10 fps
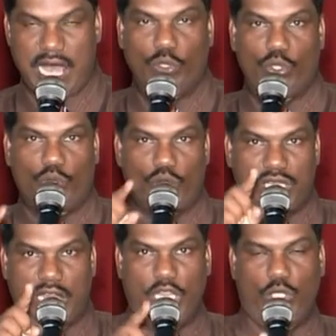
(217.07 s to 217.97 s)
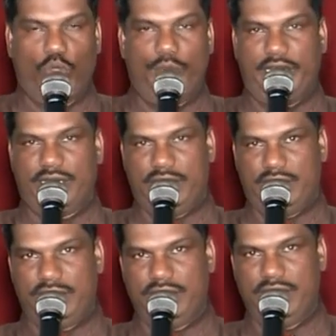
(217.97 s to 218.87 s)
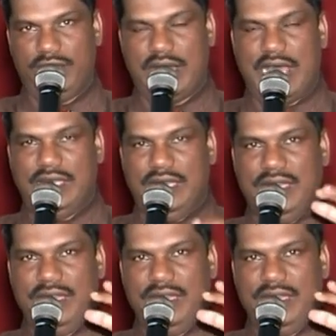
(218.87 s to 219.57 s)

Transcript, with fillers: அது ஒரு ஒரு தனித்துவம் இருக்கிறது அது